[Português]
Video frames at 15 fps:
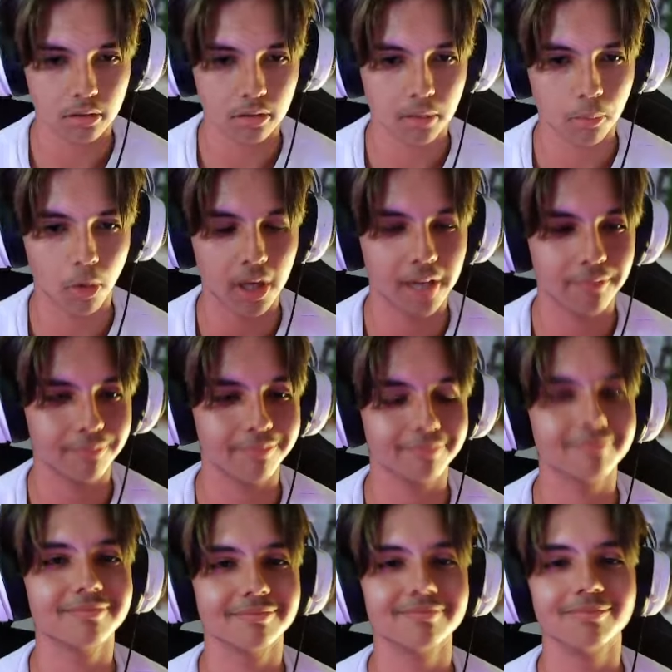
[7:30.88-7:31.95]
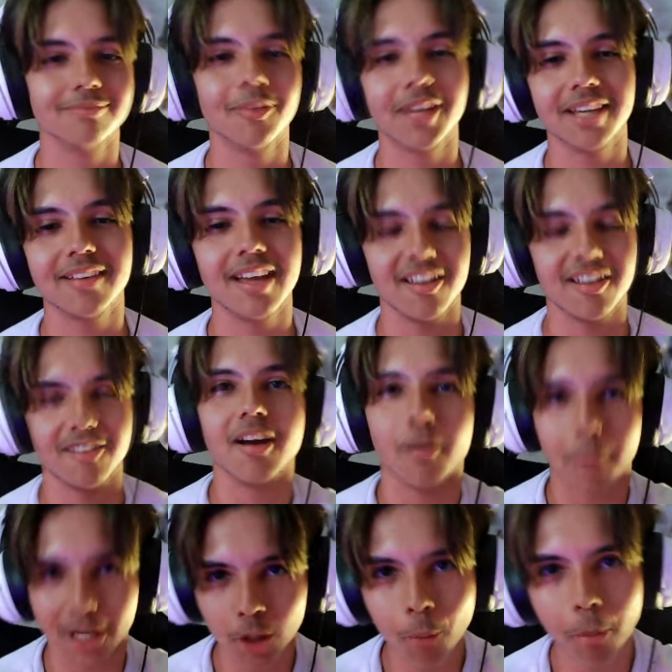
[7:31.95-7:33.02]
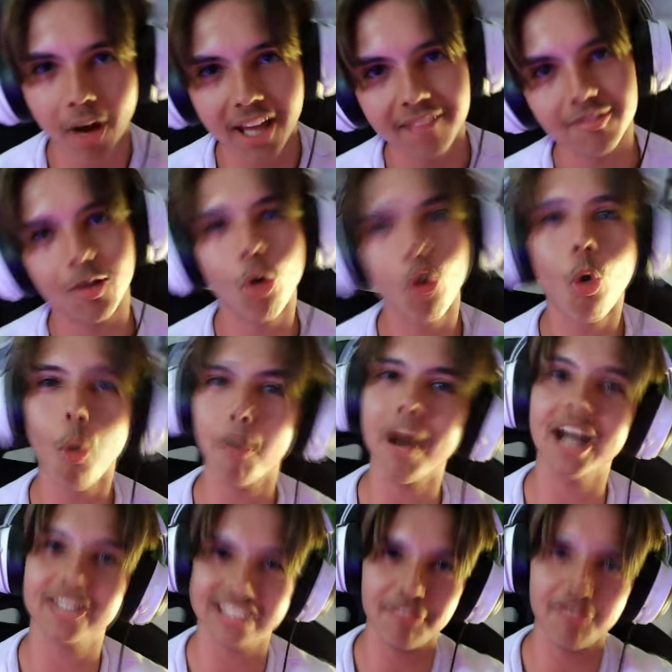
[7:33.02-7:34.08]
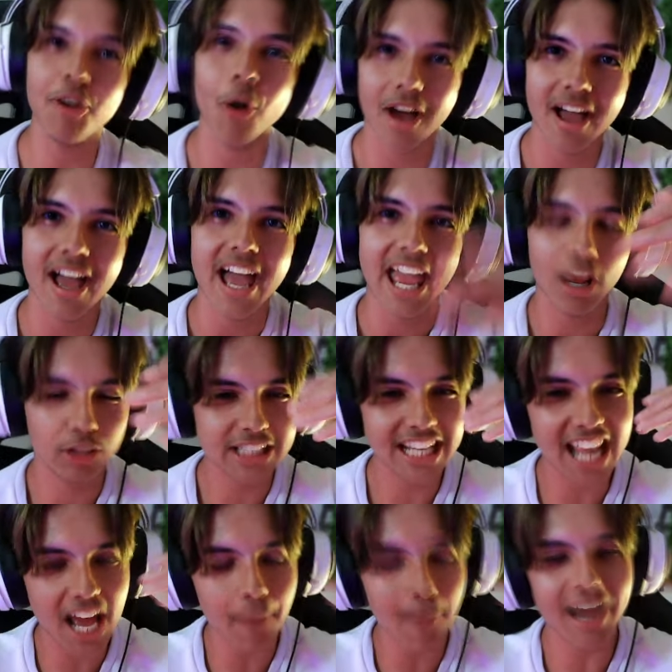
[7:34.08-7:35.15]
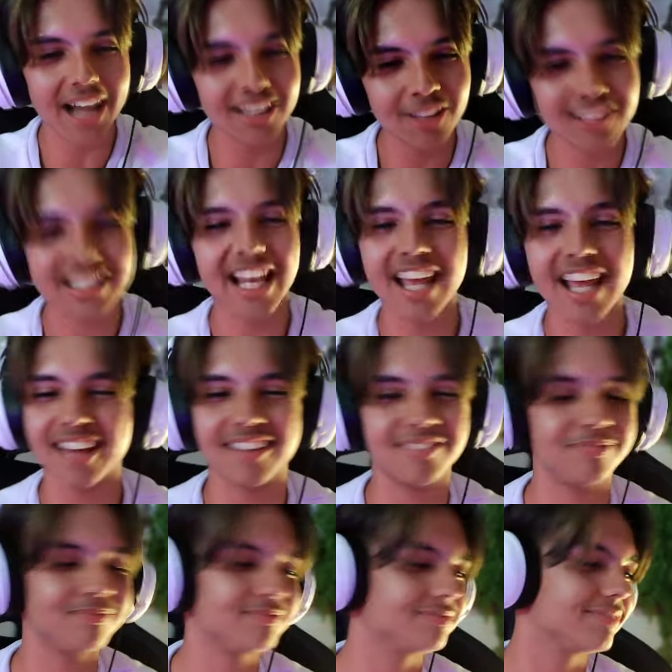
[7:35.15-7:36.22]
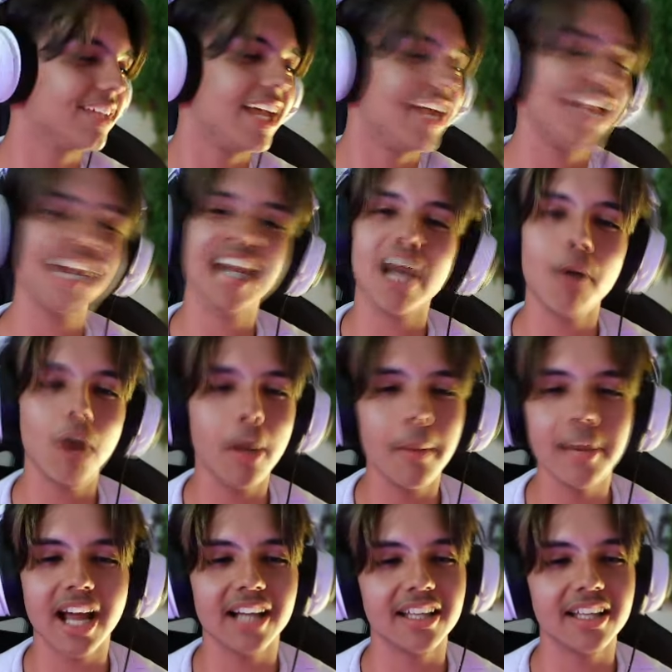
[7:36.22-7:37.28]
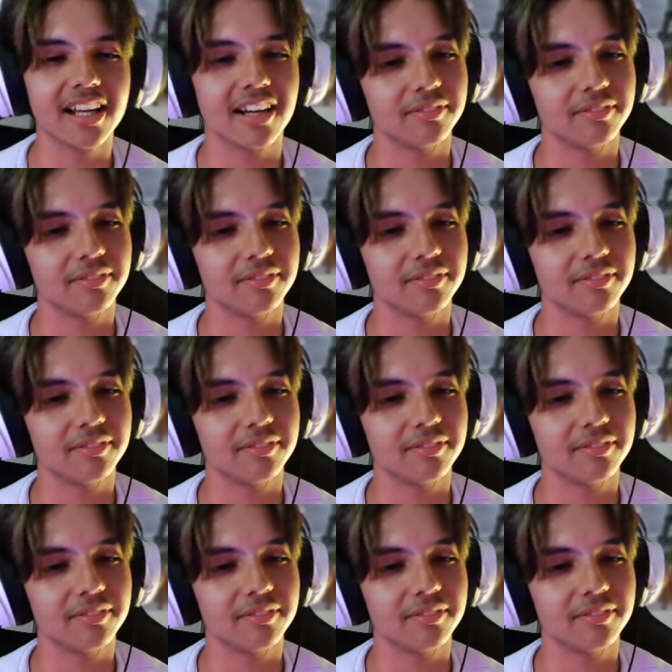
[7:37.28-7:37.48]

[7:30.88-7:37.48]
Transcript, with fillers: Morri. Morri. Balão Boy, o culpado, você viu? Eu tirei a ma... Nossa, ele é... Ele acabou com a minha brincadeira.